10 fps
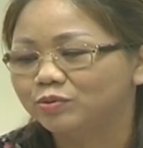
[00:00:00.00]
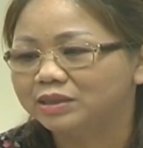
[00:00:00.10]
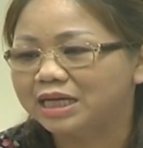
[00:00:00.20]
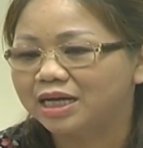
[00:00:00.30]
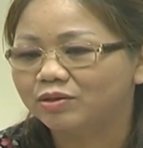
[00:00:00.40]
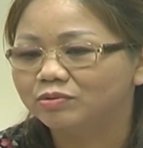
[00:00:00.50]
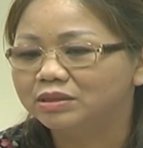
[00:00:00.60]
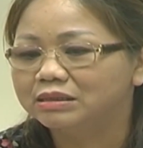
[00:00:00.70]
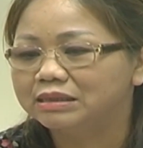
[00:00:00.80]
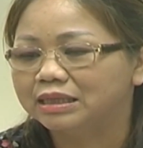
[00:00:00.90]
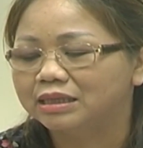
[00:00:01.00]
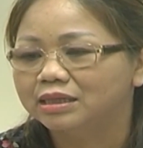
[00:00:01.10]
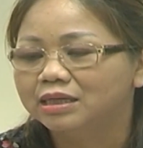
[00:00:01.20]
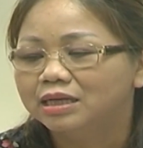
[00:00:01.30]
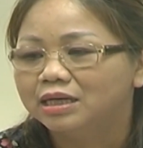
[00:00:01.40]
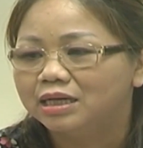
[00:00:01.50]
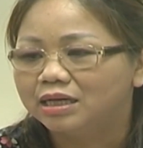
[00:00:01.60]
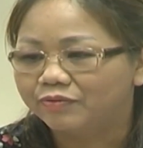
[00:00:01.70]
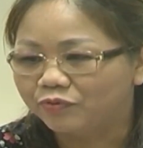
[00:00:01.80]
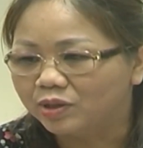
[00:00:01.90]
939 của chính phủ
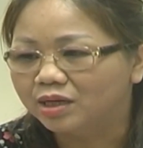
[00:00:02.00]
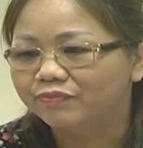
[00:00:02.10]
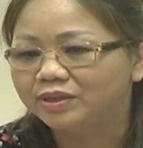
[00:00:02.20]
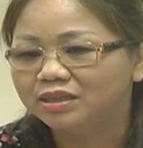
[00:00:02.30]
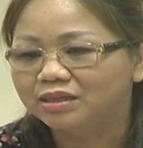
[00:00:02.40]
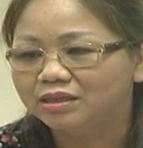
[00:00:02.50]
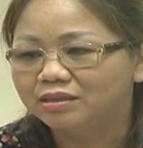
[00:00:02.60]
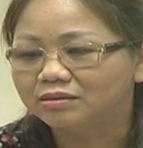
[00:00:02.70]
về hỗ trợ